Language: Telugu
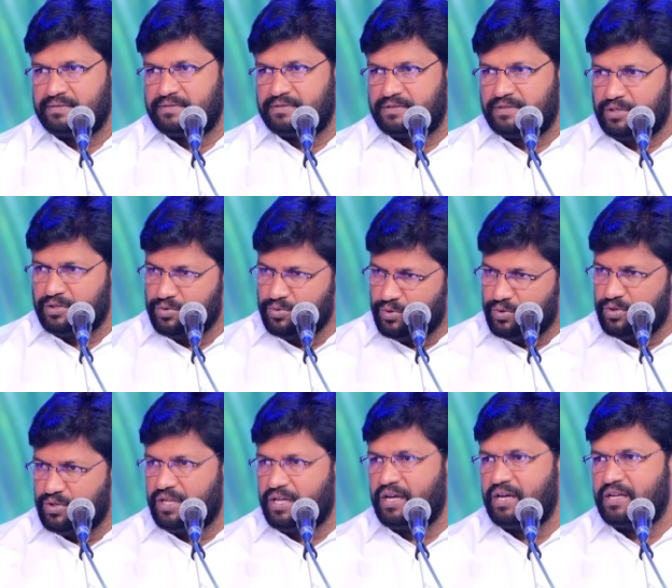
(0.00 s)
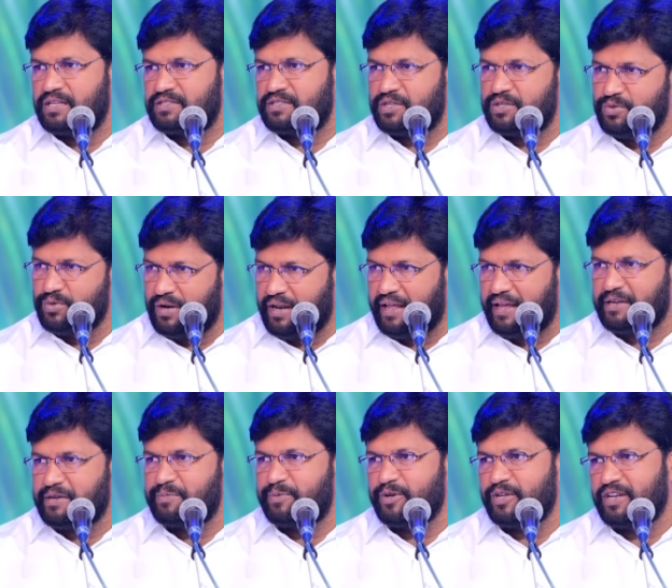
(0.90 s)
చదువు ఉన్నా చదువు
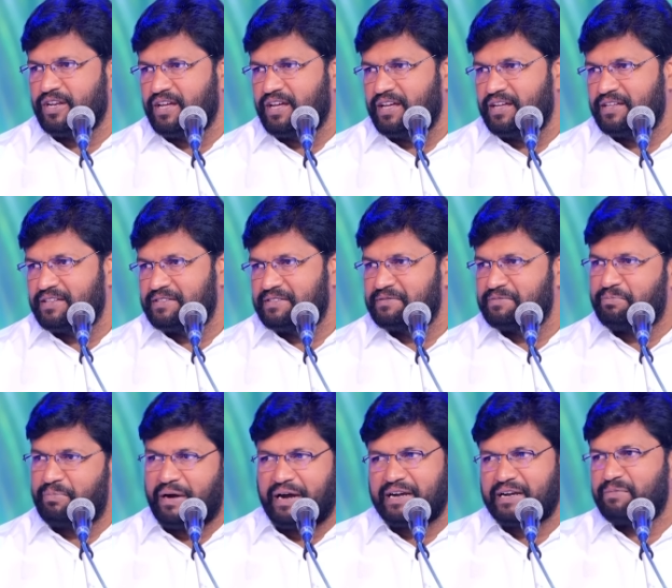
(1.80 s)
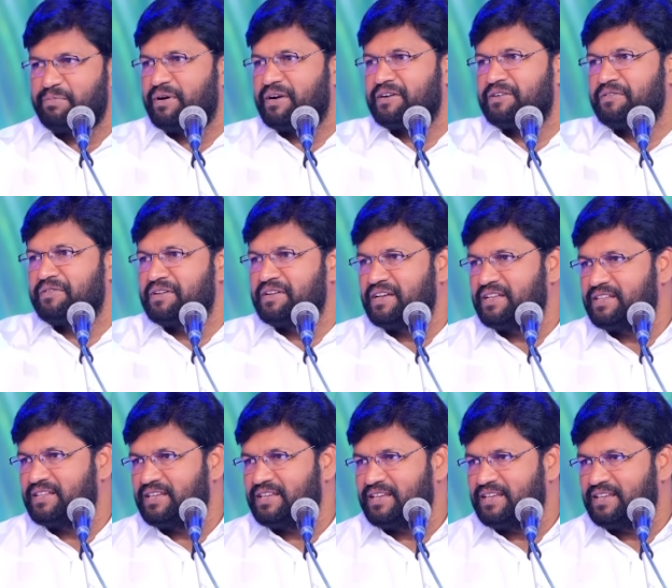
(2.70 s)
లేకపోయినా పాట పాట
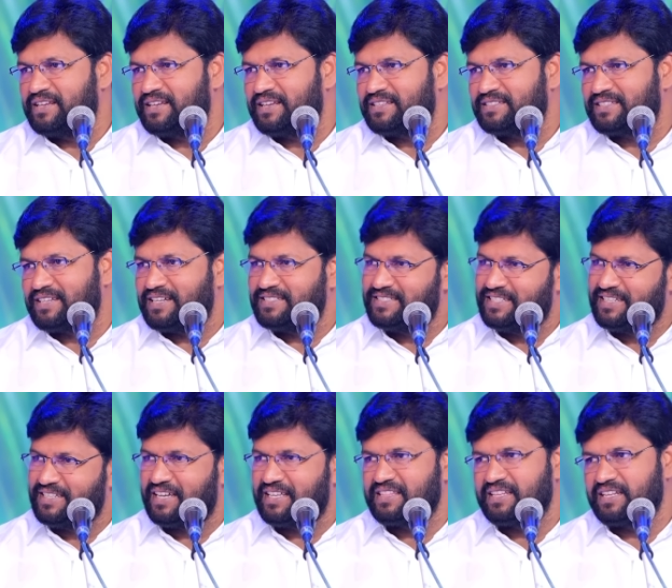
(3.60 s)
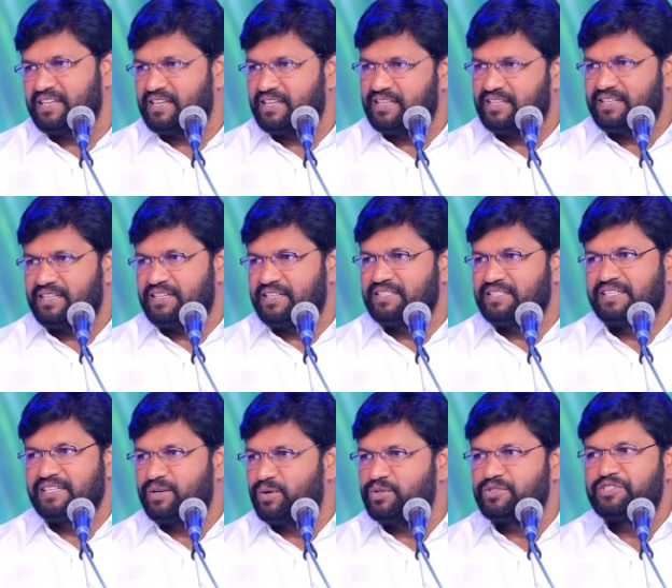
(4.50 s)
అనేది సహజంగా అందరికీ
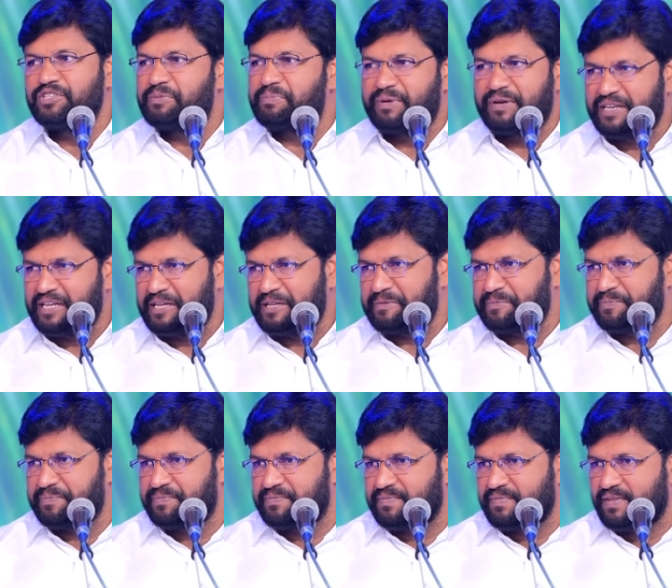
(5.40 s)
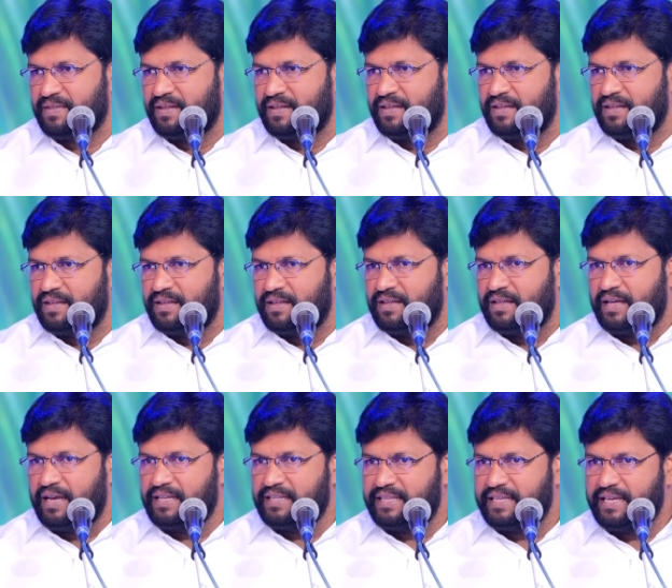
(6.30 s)
ఈజీగా వచ్చే పనే
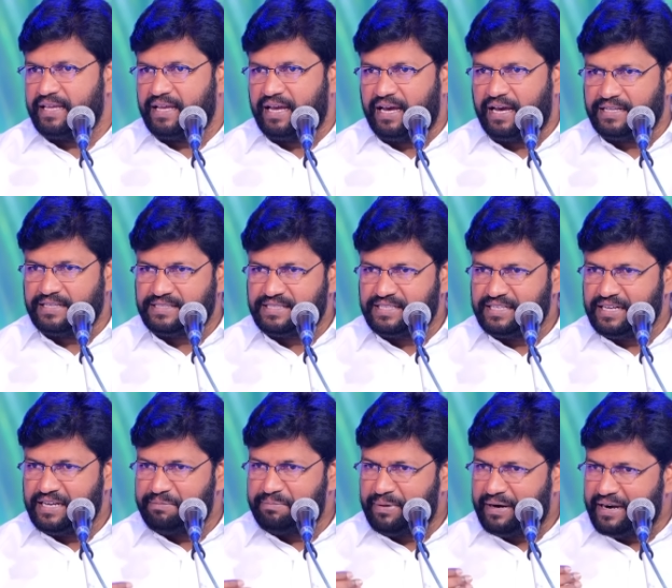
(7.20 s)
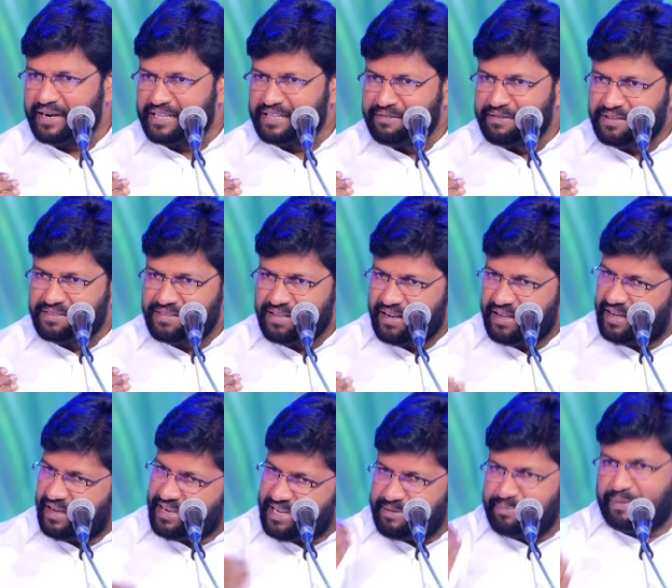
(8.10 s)
అయితే అచ్చంగా పాడిన
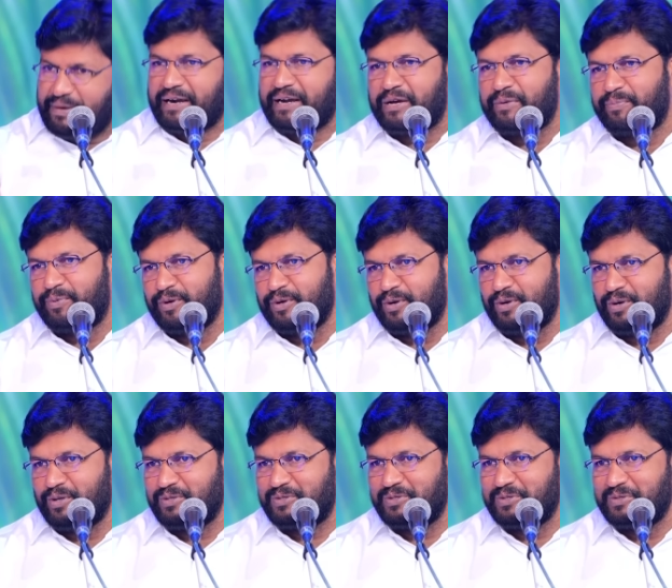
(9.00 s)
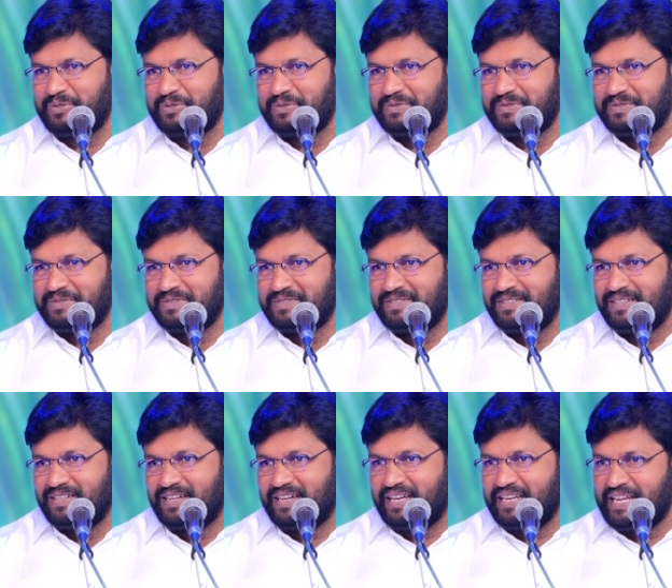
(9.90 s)
వ్యక్తిలాగే పాడకపోయి ఉండొచ్చు
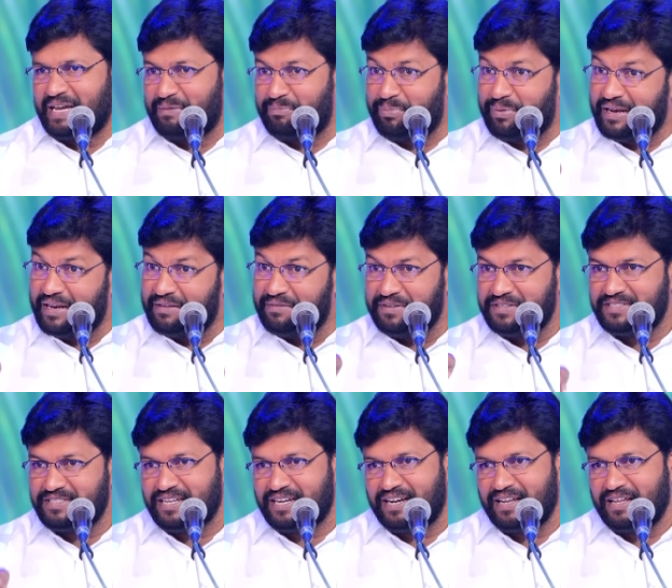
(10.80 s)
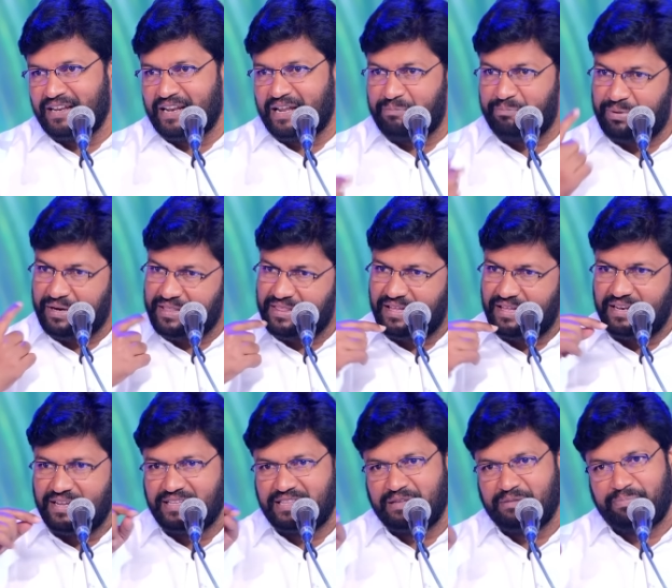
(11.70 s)
కానీ ఆ పల్లవి చరణాలు ఆ
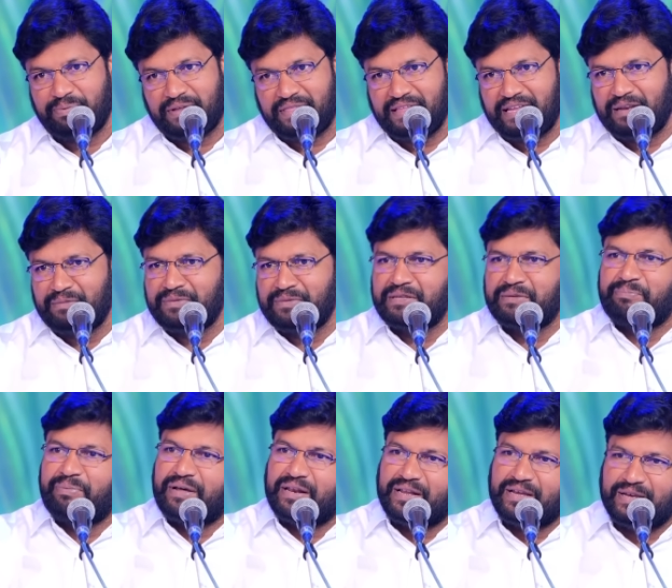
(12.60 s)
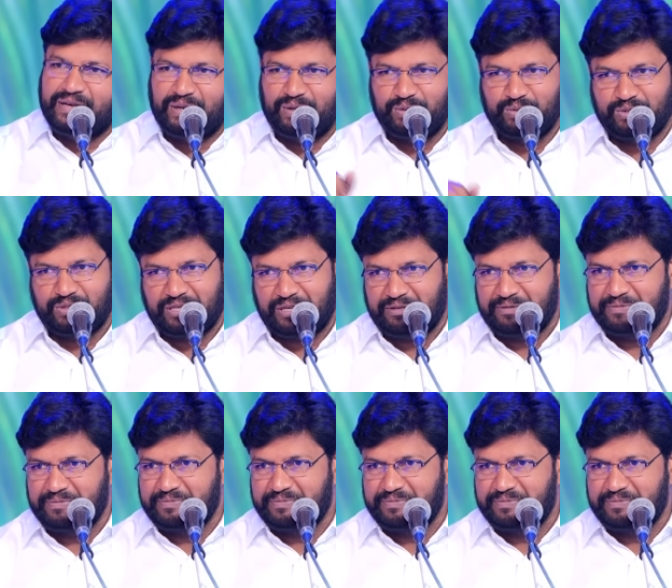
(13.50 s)
పదాలు అయితే పెదాల మీద పలకగలుగుతారు